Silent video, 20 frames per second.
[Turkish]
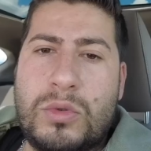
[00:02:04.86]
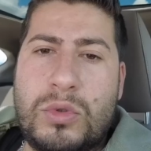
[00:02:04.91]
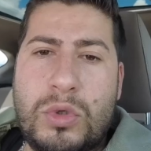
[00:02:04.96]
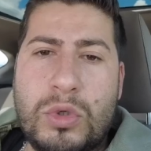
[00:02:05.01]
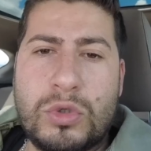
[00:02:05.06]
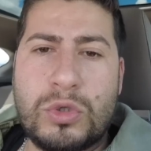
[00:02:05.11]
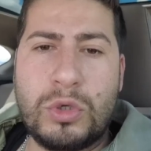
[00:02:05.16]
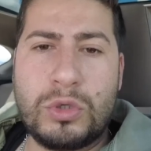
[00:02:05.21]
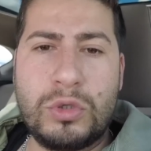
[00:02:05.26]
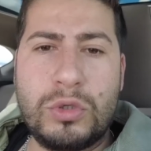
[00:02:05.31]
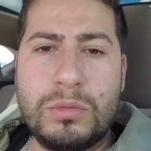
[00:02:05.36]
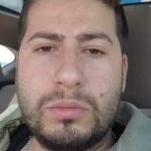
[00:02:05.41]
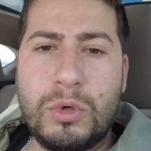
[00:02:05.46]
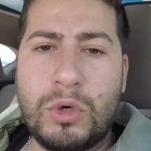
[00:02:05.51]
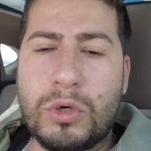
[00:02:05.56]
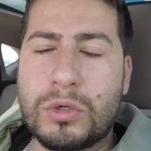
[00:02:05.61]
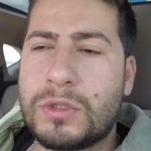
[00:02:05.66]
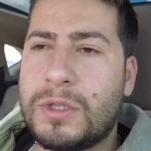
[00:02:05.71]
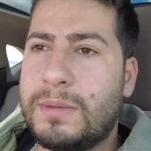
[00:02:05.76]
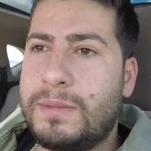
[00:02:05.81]
Tucson'un
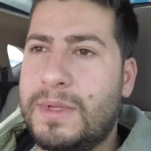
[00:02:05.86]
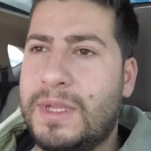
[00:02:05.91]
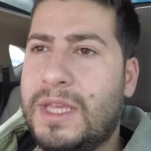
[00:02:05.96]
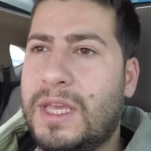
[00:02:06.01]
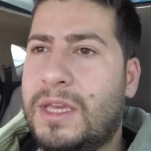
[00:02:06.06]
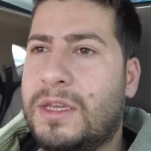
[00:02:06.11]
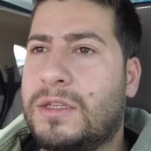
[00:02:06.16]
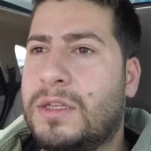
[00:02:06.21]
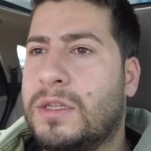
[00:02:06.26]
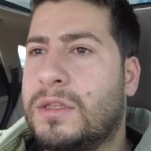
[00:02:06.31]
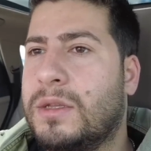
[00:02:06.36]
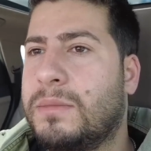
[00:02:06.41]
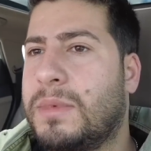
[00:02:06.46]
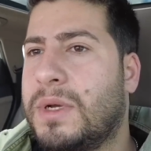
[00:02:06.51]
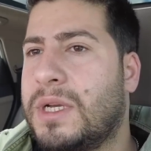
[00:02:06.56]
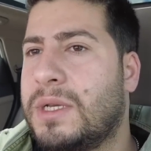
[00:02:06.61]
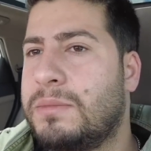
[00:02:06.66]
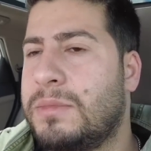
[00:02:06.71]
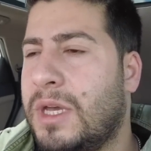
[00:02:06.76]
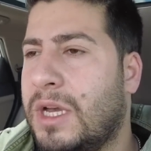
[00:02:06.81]
bu orta bilgi ekranda
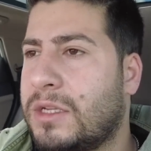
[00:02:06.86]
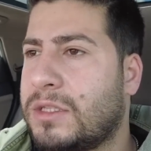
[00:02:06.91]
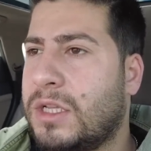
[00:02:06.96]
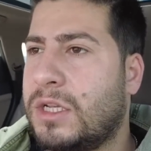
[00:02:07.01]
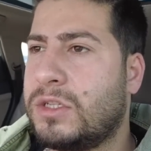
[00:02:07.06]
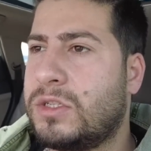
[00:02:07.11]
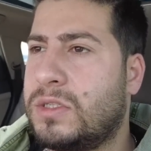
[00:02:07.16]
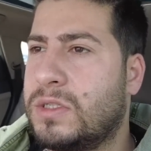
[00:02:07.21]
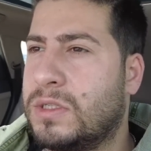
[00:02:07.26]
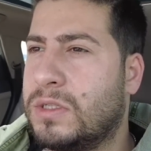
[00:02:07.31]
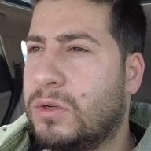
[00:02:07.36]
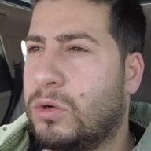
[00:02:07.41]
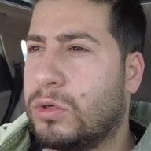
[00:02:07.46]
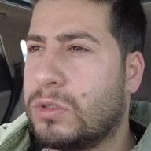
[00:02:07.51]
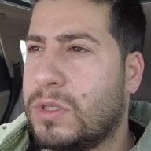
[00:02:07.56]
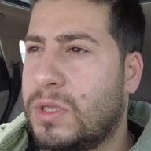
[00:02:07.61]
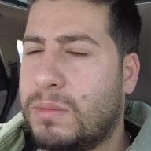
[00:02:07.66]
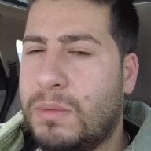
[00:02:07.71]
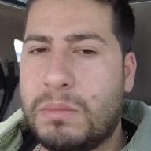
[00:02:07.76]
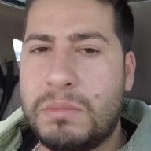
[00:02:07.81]
bakım yaklaştığında
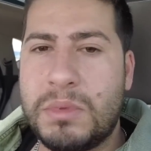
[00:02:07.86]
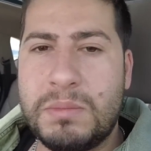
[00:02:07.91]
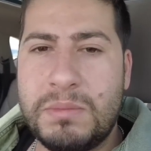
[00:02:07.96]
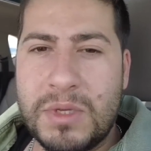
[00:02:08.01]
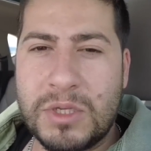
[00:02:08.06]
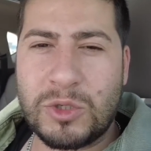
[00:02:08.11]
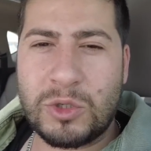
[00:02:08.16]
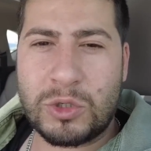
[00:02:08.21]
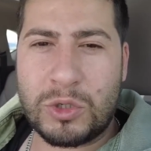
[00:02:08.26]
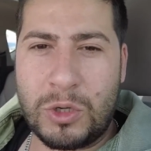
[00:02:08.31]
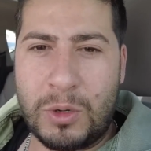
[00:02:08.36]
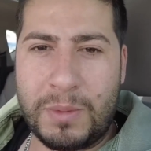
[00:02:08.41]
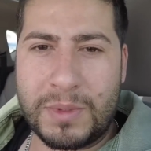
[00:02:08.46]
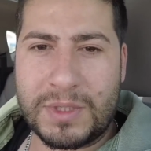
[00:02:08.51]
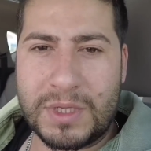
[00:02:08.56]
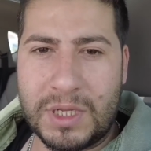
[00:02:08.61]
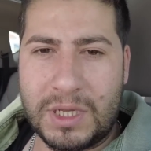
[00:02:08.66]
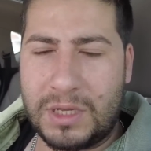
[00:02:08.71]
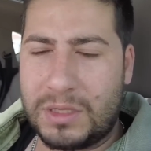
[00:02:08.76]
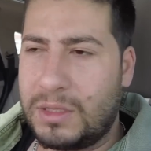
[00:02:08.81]
ortalama 1500
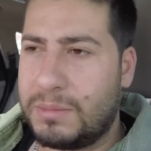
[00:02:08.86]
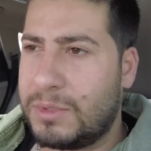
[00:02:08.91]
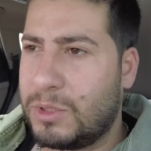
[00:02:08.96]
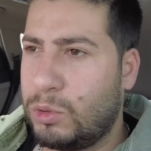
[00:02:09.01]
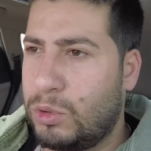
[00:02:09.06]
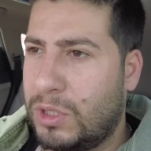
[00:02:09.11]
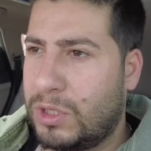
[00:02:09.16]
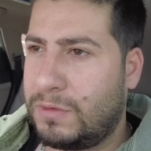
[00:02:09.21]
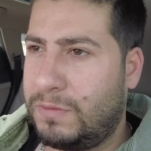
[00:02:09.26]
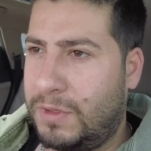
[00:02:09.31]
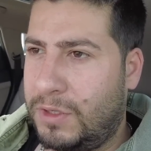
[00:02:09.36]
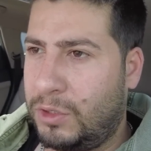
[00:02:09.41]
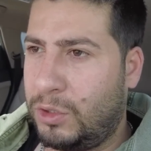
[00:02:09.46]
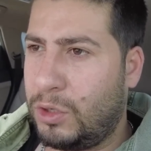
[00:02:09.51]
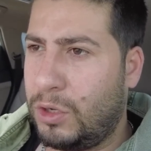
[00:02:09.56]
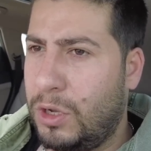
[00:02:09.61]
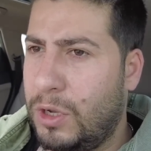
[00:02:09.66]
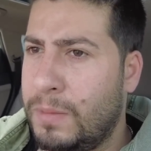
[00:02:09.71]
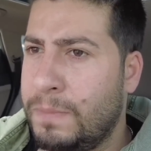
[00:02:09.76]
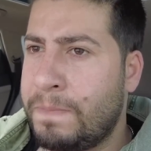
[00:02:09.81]
km kala bir uyarı
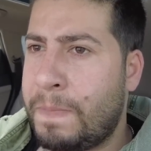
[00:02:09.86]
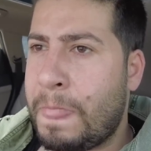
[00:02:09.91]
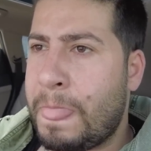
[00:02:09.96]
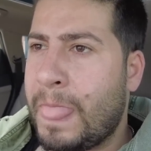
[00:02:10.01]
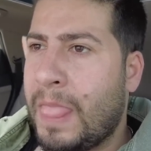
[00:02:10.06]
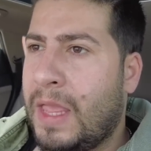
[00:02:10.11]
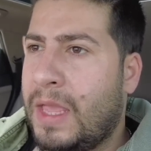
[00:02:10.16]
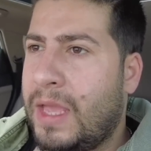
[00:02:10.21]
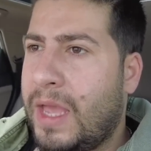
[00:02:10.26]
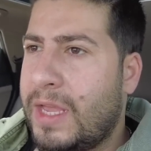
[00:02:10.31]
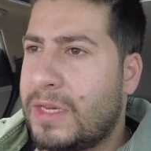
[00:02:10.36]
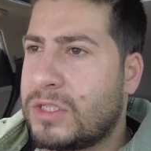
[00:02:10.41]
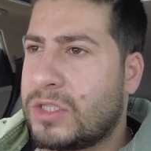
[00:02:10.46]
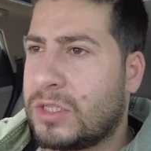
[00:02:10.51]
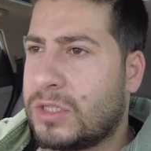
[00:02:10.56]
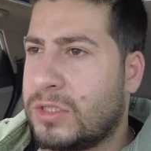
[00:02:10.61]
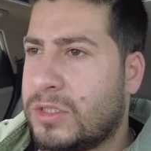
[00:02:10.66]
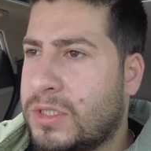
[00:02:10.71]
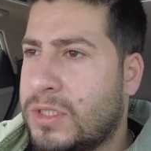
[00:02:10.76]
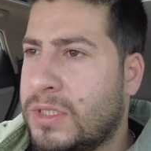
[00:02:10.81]
veriyor her
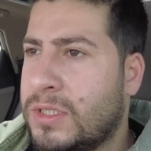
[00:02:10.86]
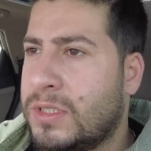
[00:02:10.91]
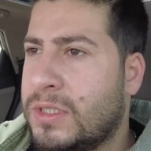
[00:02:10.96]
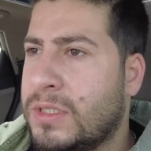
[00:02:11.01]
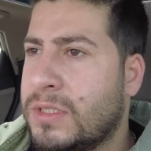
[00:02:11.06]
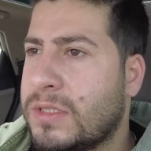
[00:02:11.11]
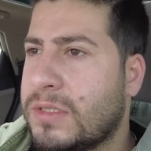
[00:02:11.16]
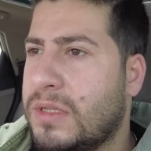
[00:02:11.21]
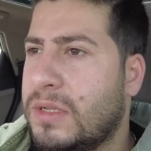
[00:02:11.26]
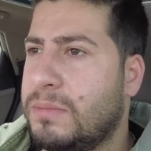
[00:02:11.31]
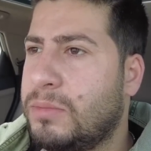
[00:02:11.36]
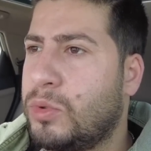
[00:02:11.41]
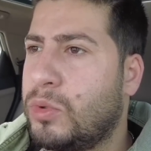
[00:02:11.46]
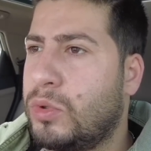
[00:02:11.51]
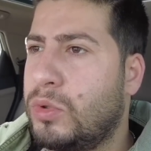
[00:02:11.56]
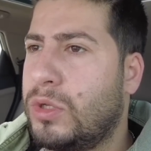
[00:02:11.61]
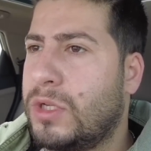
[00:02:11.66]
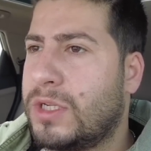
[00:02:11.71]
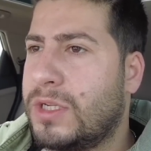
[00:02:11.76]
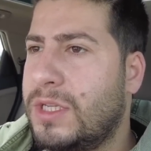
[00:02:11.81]
çalıştırdığınızda bu
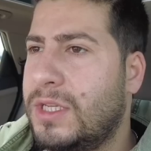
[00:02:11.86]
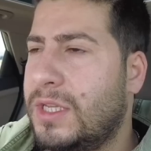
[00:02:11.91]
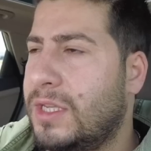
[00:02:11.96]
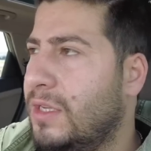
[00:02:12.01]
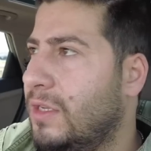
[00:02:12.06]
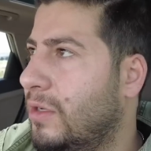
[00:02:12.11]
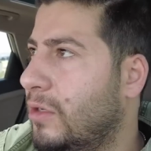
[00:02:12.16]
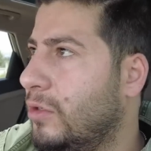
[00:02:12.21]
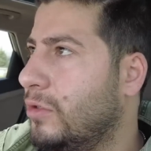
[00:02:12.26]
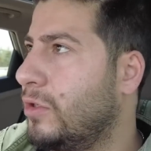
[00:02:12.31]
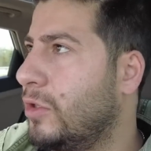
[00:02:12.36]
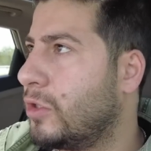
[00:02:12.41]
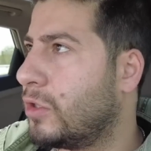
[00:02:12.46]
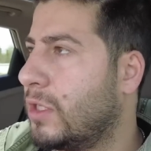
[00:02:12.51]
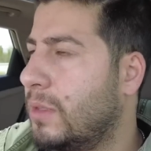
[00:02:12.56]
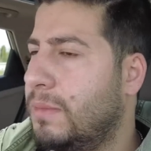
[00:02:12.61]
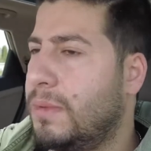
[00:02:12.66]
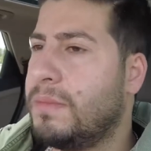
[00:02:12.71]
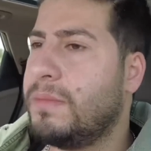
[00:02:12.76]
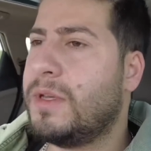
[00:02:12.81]
uyarı yeniliyor. Diyor
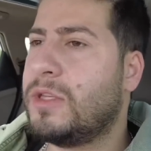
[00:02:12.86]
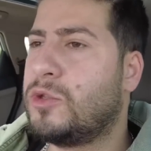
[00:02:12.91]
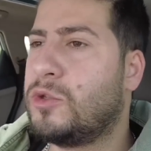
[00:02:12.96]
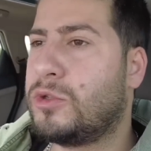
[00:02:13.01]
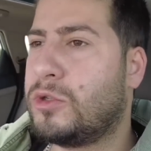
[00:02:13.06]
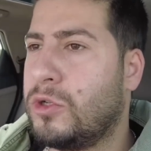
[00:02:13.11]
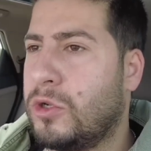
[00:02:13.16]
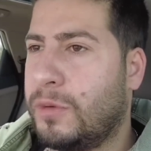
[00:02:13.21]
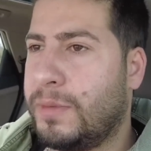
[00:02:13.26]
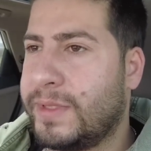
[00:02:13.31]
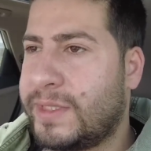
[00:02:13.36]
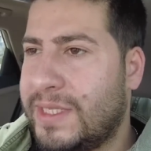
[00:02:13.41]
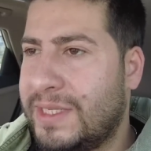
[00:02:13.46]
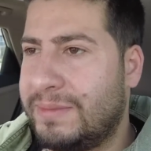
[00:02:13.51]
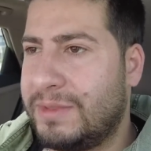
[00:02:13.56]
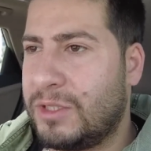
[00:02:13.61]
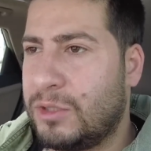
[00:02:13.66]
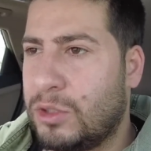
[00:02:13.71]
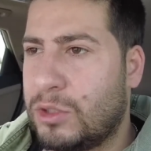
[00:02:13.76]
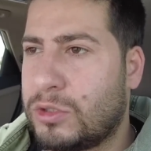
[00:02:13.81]
ki 1500
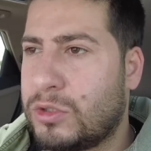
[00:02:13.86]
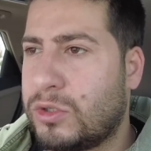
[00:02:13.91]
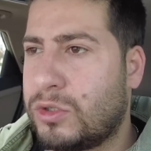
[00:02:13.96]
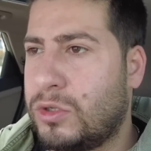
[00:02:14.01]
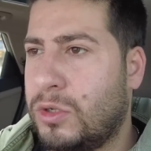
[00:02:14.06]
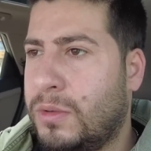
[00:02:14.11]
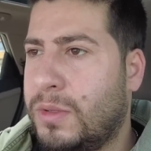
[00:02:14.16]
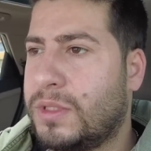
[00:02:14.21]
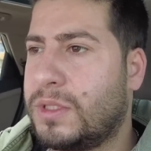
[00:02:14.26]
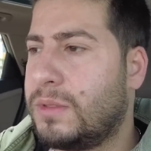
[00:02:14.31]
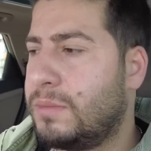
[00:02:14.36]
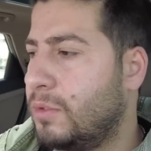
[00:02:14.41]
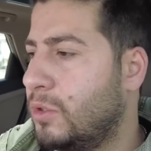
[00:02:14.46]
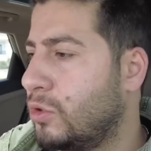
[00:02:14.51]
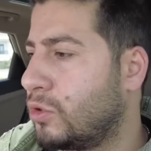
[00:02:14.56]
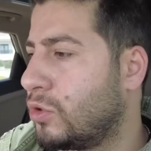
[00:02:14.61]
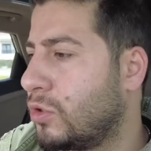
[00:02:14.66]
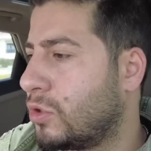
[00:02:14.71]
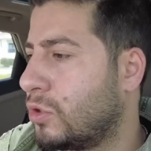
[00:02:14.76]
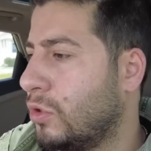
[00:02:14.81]
kilometre, 1400 kilometre,
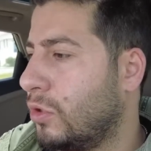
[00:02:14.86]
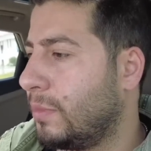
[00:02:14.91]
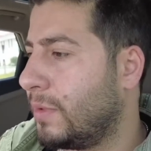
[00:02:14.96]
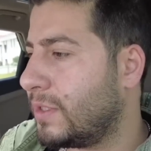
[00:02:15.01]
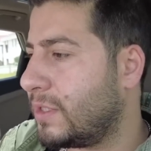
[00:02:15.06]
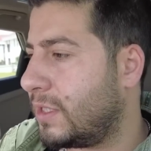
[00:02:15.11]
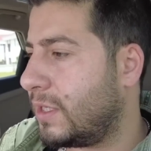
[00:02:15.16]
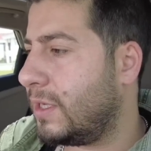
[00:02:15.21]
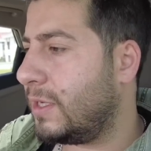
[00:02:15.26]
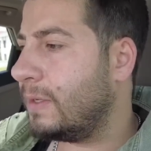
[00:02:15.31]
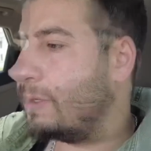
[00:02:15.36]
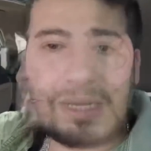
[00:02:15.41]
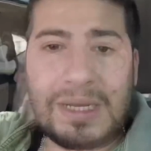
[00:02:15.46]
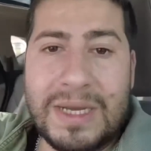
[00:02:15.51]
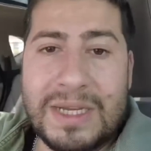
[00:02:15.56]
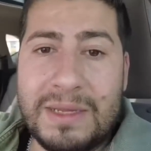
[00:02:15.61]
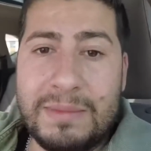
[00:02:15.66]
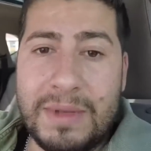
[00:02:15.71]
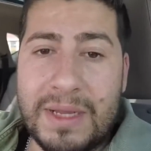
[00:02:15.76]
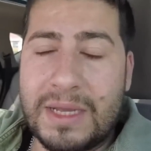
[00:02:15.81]
1300 kilometre
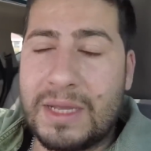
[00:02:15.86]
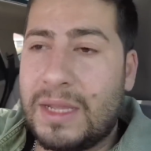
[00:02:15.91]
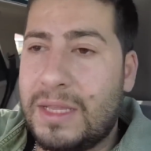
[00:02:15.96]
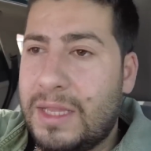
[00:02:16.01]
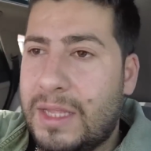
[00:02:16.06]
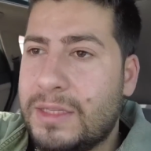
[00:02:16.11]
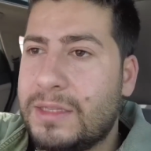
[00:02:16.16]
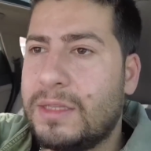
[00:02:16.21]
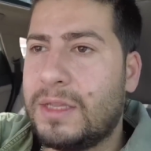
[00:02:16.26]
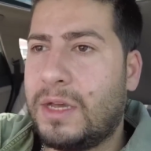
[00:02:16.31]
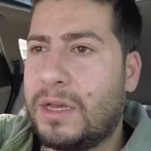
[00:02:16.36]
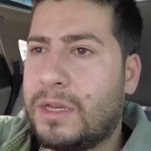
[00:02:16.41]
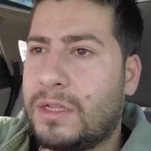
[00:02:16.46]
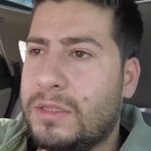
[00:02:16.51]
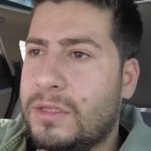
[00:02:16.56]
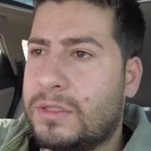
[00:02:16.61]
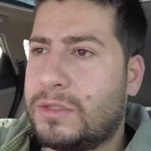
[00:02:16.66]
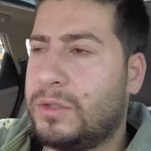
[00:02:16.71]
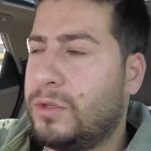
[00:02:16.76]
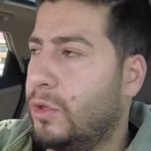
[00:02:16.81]
bakıma kalan
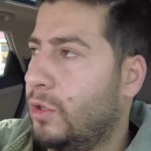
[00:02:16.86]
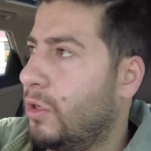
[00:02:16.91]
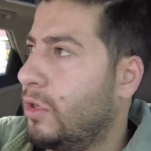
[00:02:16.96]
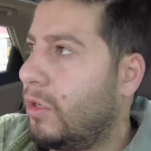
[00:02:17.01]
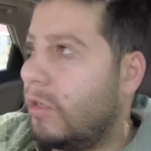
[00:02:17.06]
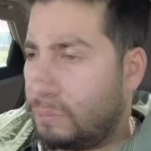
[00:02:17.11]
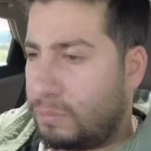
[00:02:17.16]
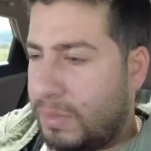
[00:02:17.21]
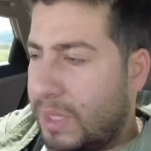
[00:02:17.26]
aralık diyor.